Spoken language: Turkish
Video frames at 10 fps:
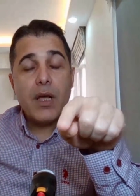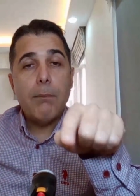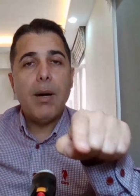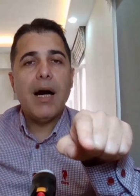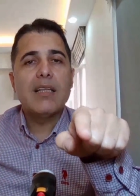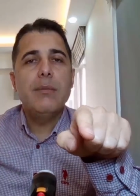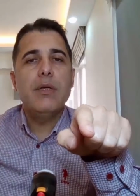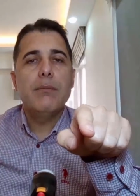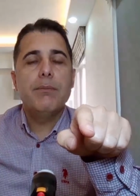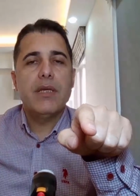
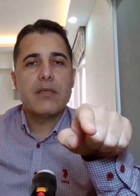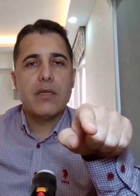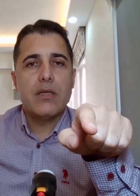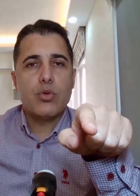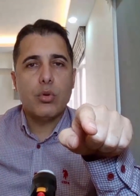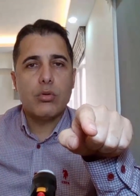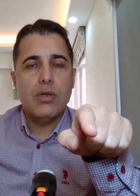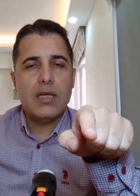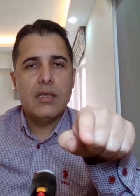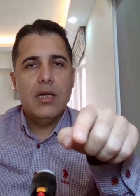bademi piyasaya
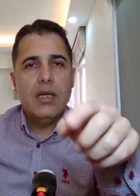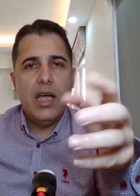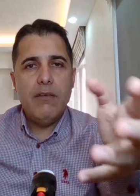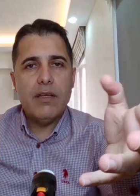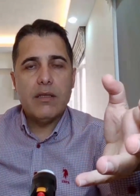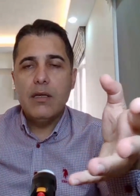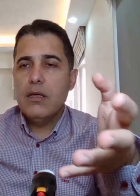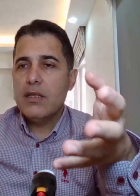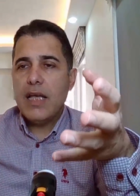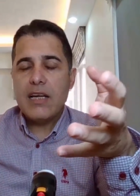soktular. Evet,
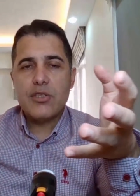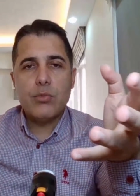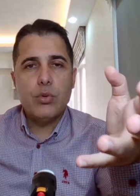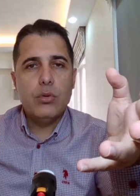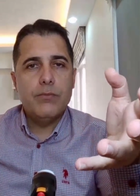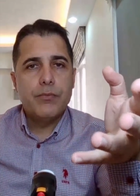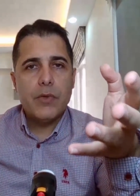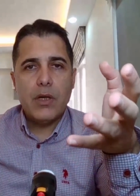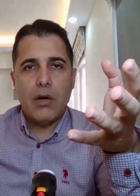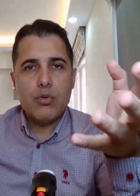gerçi bu
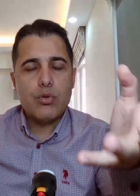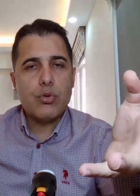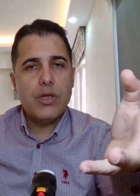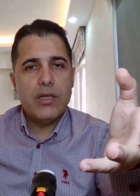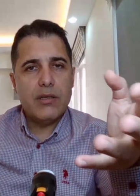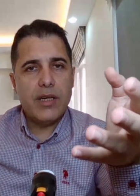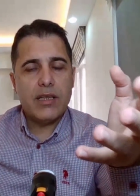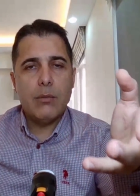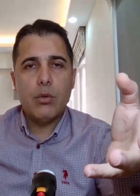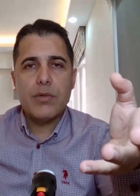Avusturya
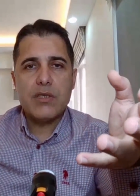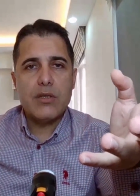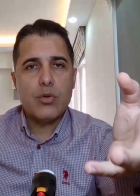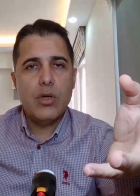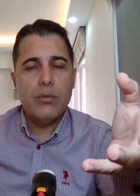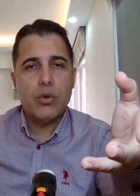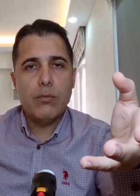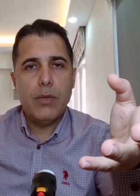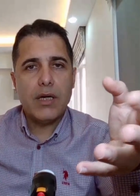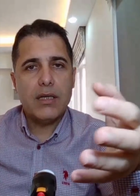reklam olmasını söylemiyorum
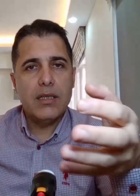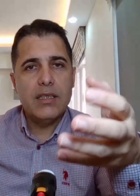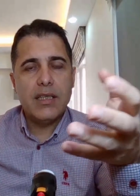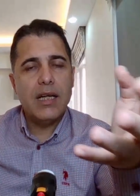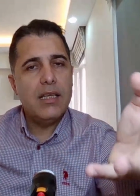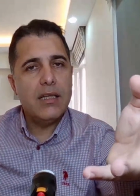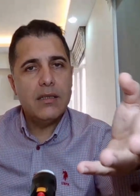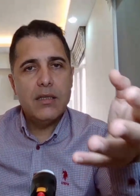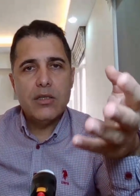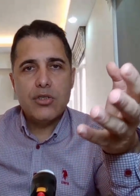markanın. İtalyan
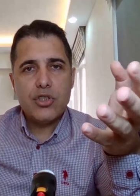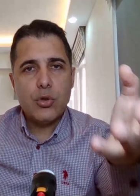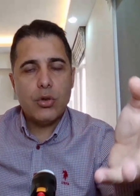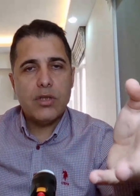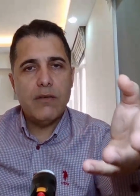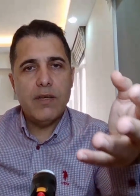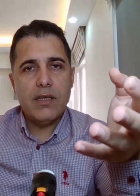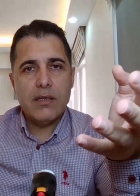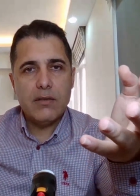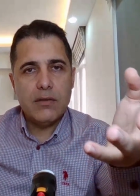çikolata ve
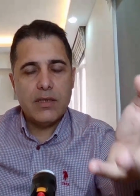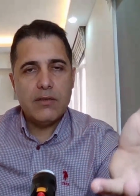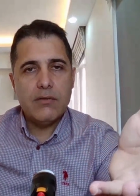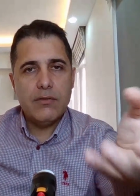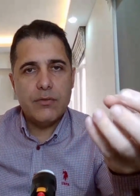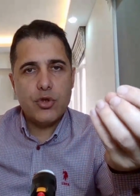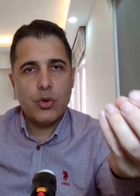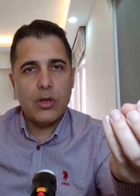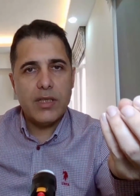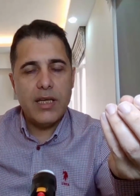e,
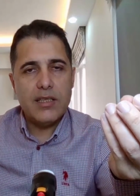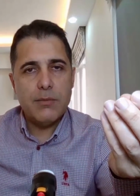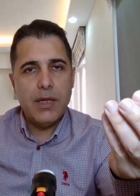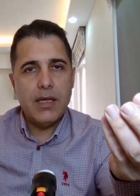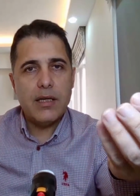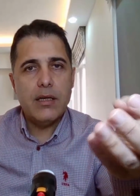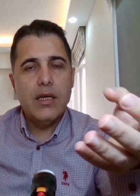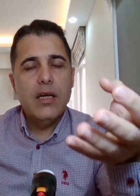çikolata ezmeleri,